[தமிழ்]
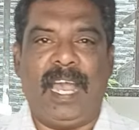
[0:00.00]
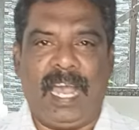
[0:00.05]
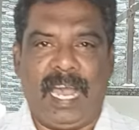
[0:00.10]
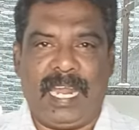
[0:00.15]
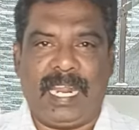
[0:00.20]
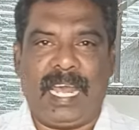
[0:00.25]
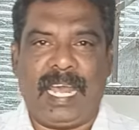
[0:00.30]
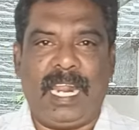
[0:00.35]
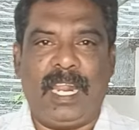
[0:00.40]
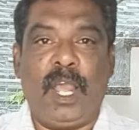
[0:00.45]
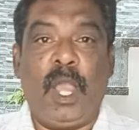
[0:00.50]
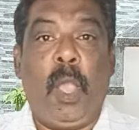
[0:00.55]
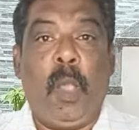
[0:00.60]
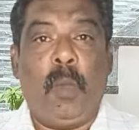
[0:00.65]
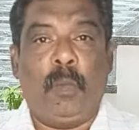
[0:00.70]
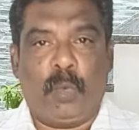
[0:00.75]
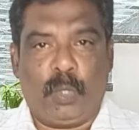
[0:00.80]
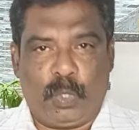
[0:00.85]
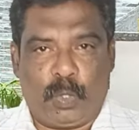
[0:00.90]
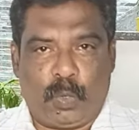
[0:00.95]
ஆனால்
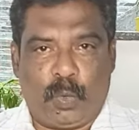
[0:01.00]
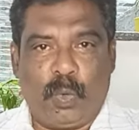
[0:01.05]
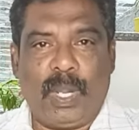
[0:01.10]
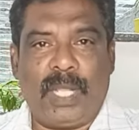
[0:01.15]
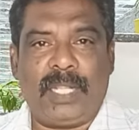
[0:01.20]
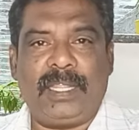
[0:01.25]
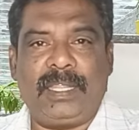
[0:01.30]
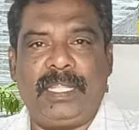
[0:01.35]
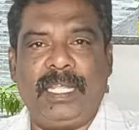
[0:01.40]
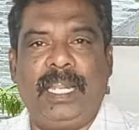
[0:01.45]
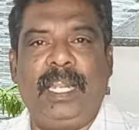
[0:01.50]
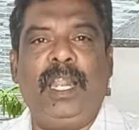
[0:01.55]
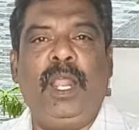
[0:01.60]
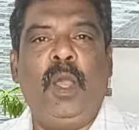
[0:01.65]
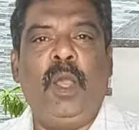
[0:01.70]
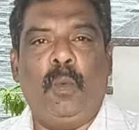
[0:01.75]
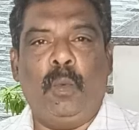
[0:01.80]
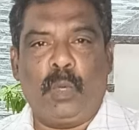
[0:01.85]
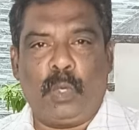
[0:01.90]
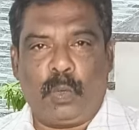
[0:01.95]
ஒரு குளத்தில்
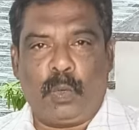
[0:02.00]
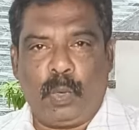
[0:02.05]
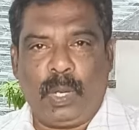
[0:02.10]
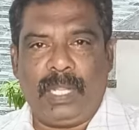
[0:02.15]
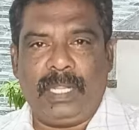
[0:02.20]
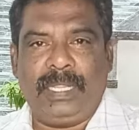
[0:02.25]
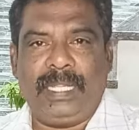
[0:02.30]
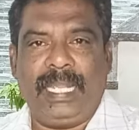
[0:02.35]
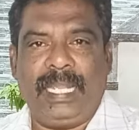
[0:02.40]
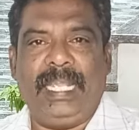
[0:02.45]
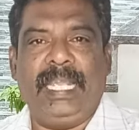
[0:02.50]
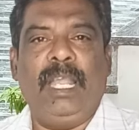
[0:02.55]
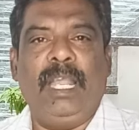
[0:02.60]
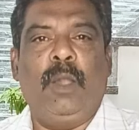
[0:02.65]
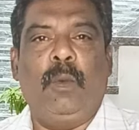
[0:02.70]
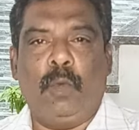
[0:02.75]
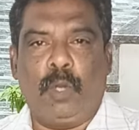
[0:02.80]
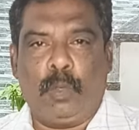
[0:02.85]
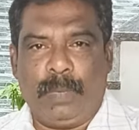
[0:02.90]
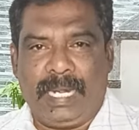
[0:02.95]
ஒரு குழந்தை
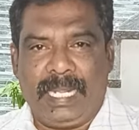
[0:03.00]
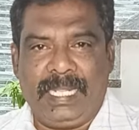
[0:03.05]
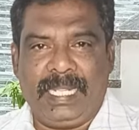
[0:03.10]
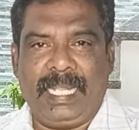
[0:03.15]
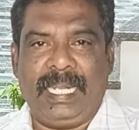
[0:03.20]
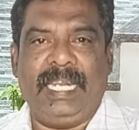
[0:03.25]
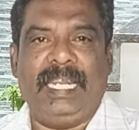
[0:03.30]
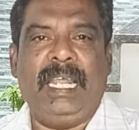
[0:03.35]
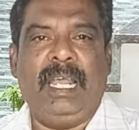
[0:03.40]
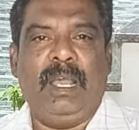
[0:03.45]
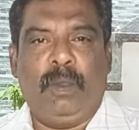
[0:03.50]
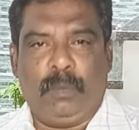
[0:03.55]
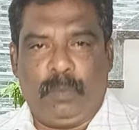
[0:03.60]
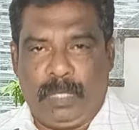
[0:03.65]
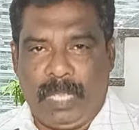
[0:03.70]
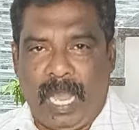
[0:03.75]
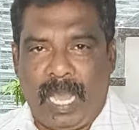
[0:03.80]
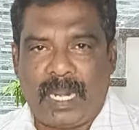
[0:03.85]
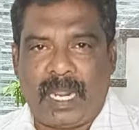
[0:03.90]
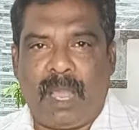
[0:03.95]
ஒரு மனிதன்
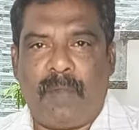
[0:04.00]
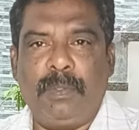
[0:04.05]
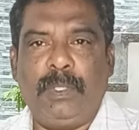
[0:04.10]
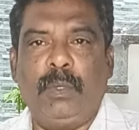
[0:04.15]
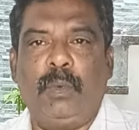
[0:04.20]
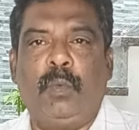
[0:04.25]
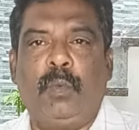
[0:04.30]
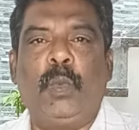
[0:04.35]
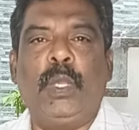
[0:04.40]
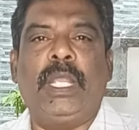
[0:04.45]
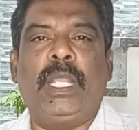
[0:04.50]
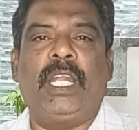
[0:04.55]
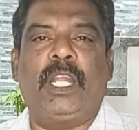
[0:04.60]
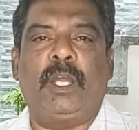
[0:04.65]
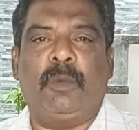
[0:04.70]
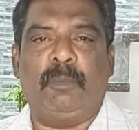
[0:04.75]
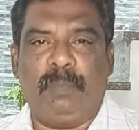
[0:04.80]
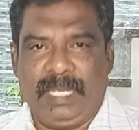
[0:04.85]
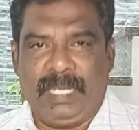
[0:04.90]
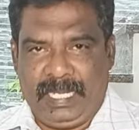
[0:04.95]
யாராவது
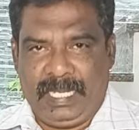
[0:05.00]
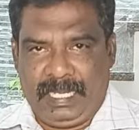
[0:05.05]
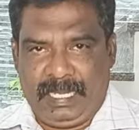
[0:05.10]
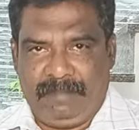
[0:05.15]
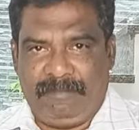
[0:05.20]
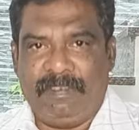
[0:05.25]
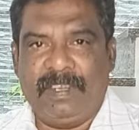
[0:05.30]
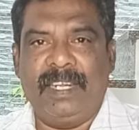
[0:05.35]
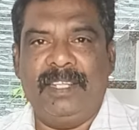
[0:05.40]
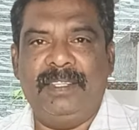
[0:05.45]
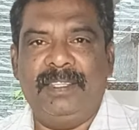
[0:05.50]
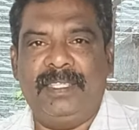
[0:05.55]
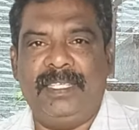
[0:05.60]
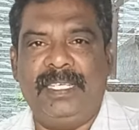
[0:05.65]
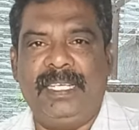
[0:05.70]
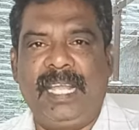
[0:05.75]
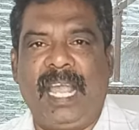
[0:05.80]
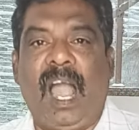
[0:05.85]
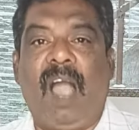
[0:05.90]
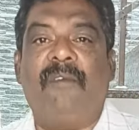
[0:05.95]
உயிரினம் விழுந்து
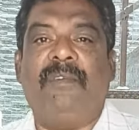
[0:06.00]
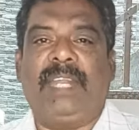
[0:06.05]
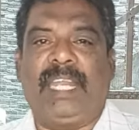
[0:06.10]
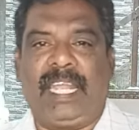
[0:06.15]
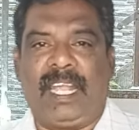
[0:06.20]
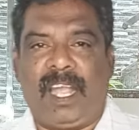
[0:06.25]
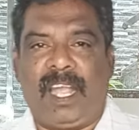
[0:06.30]
அவரை